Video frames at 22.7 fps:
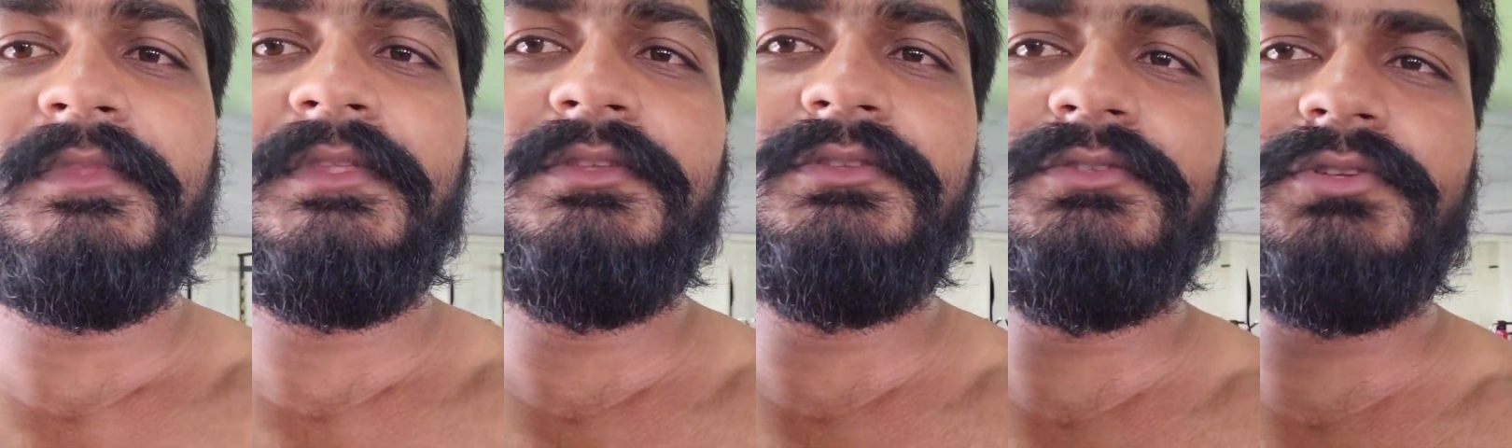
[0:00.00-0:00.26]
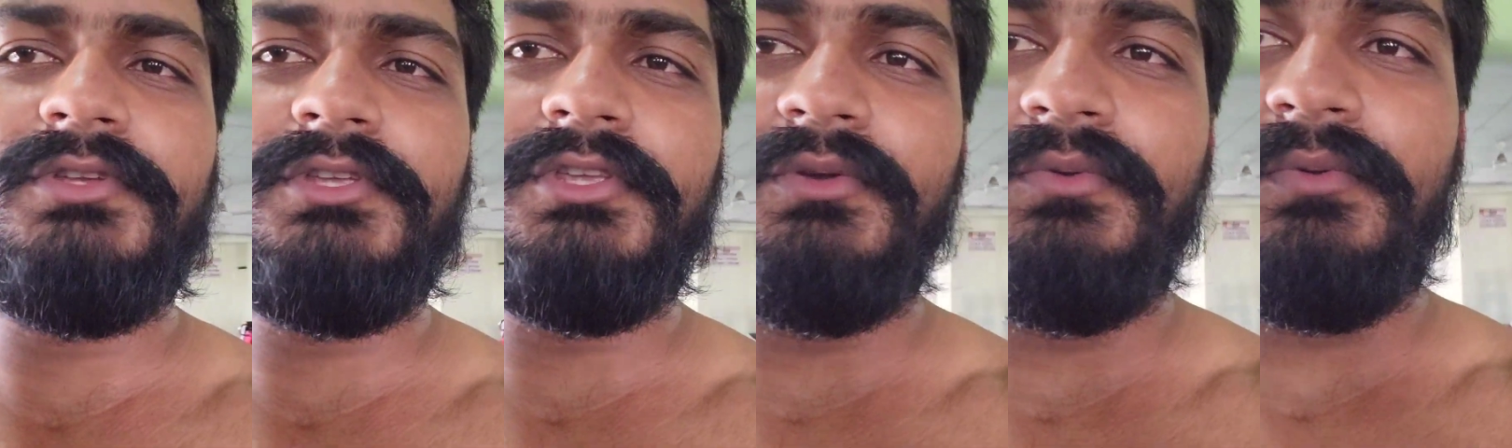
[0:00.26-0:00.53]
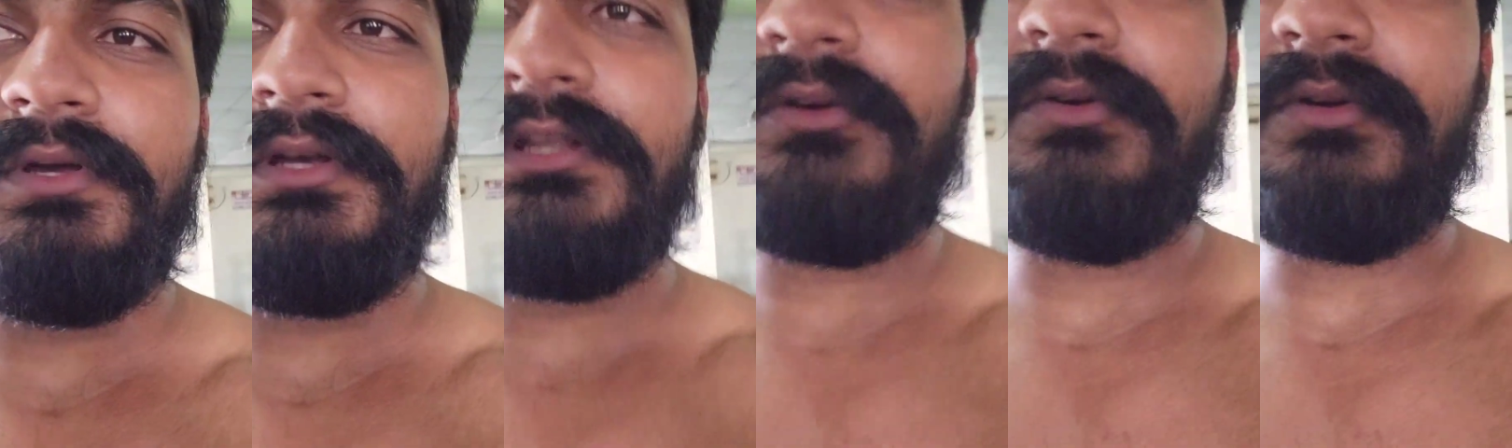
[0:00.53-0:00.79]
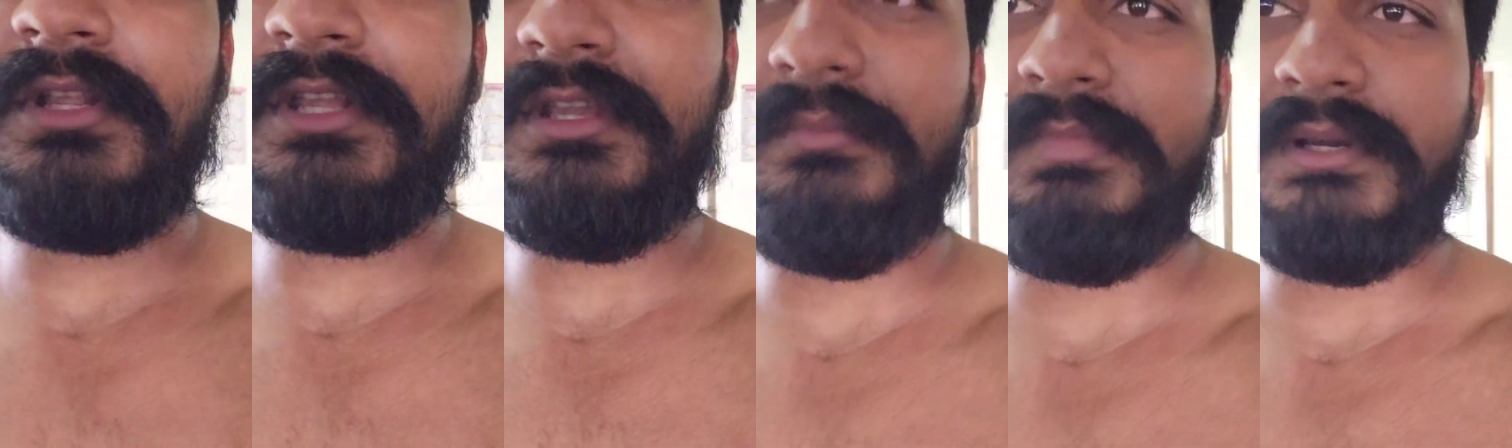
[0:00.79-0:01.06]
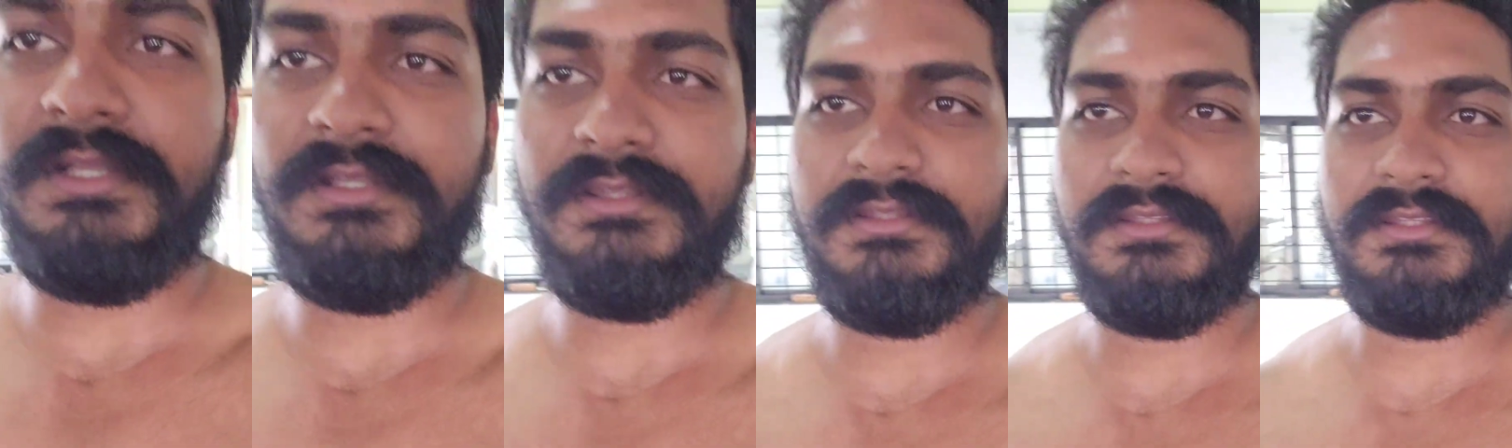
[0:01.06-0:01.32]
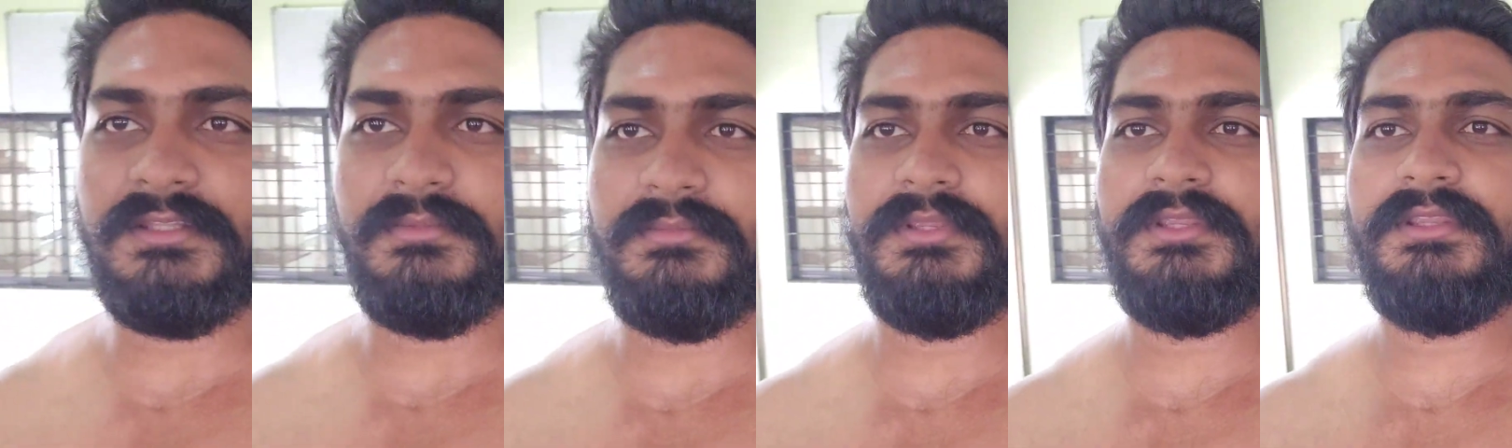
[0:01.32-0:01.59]
जो कि वर्कआउट के बाद
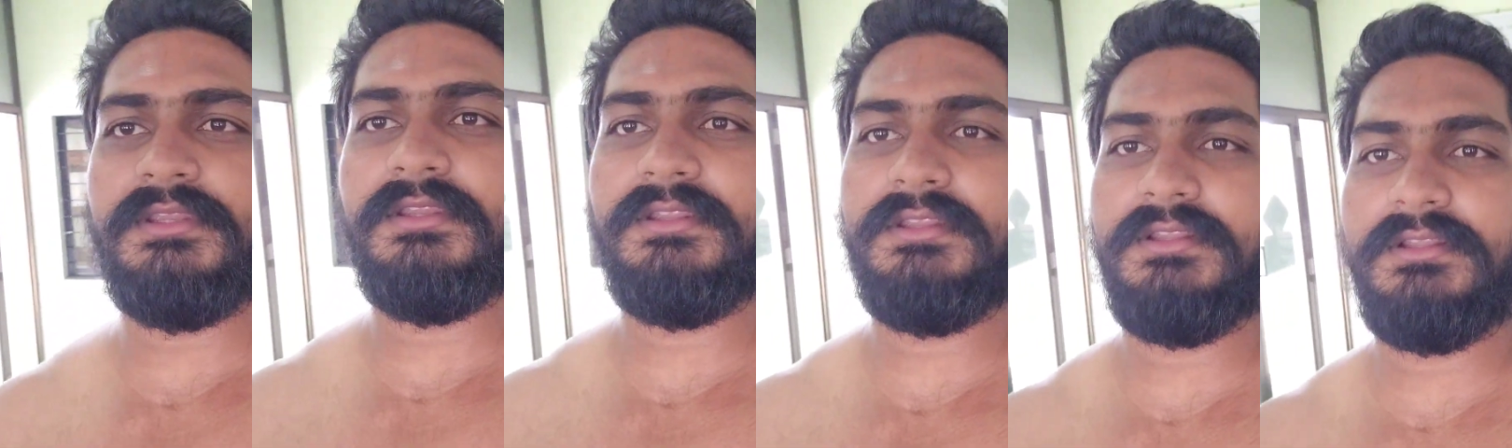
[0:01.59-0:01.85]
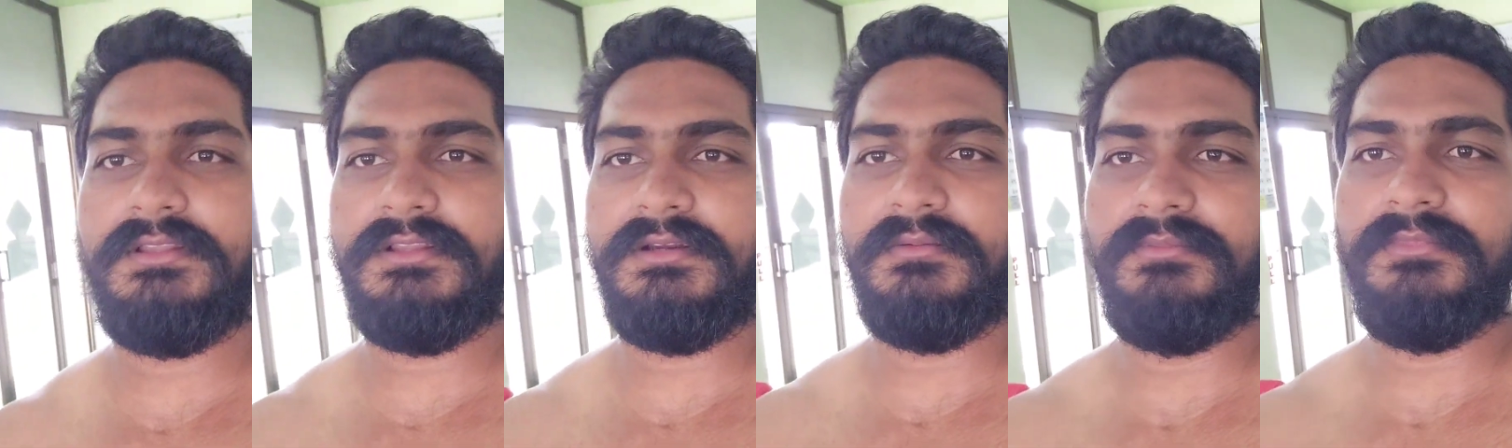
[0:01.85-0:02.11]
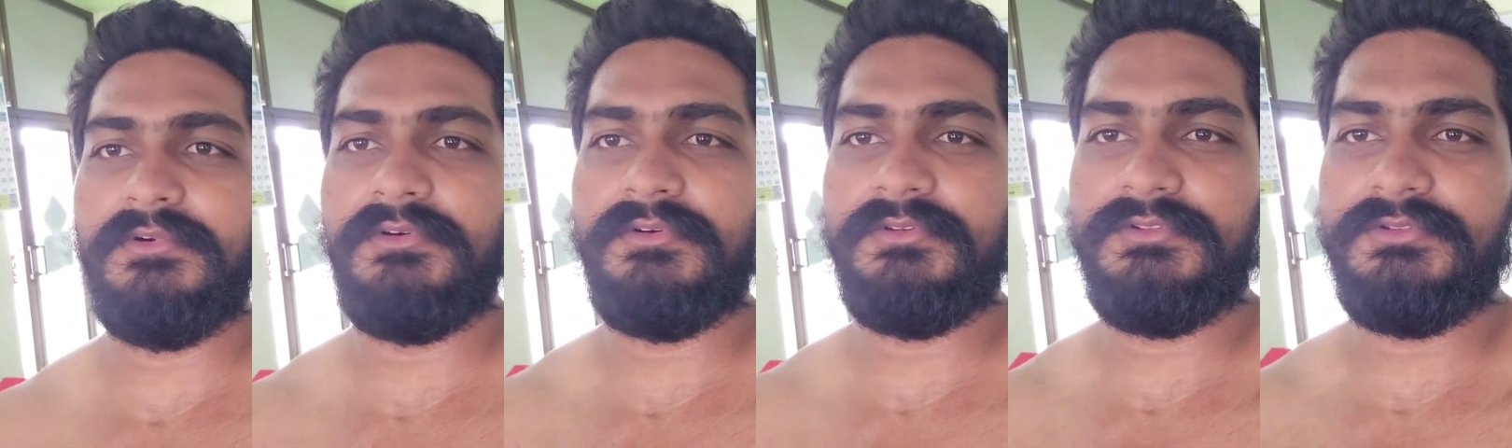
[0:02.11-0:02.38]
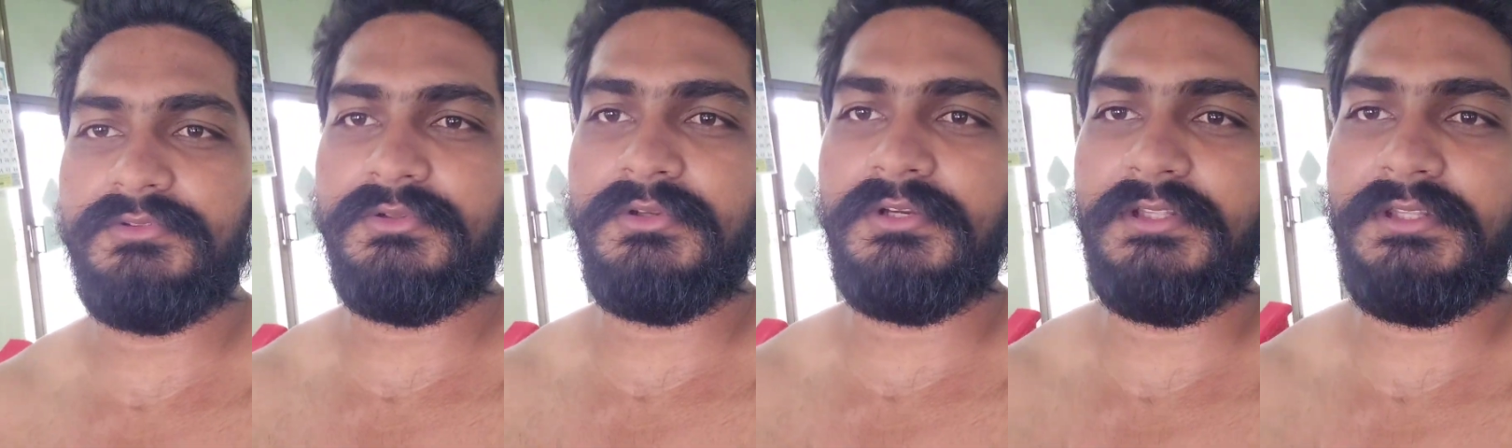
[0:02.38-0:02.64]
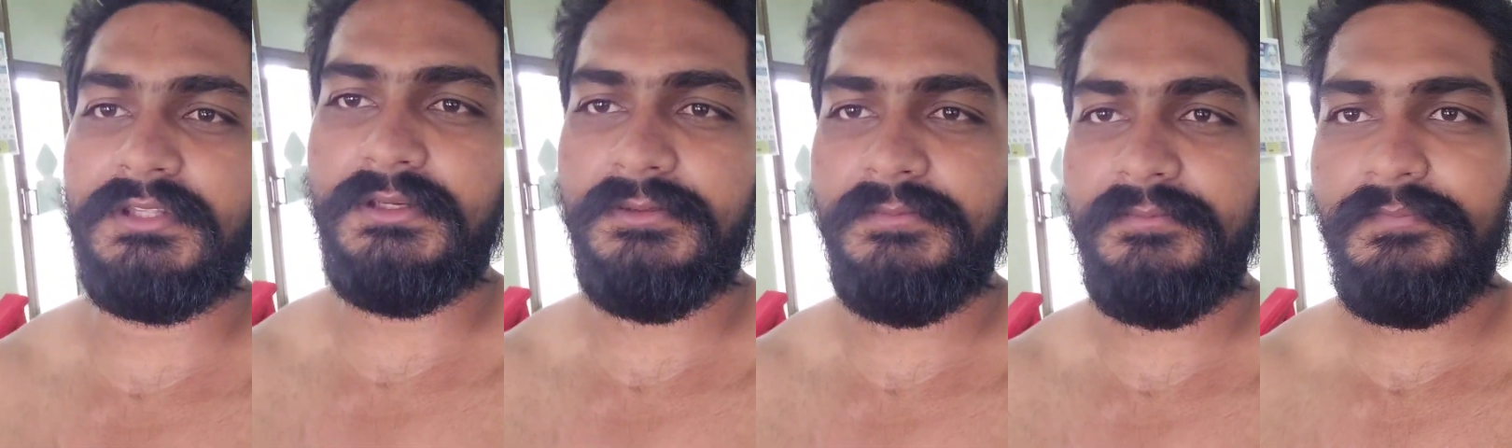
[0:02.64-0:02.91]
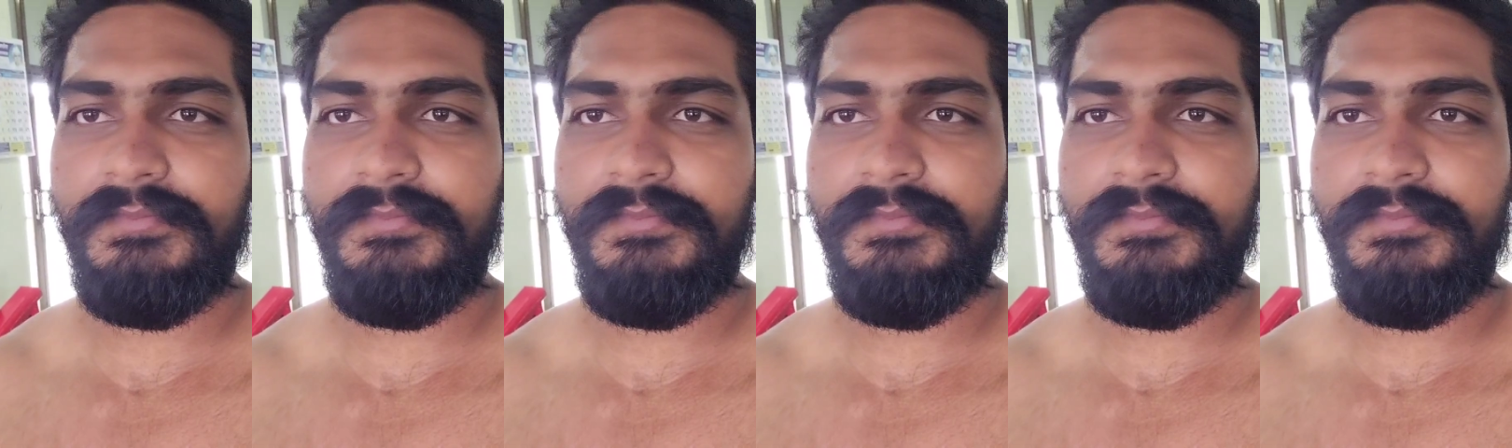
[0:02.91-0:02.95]
तभी कम हो चुका था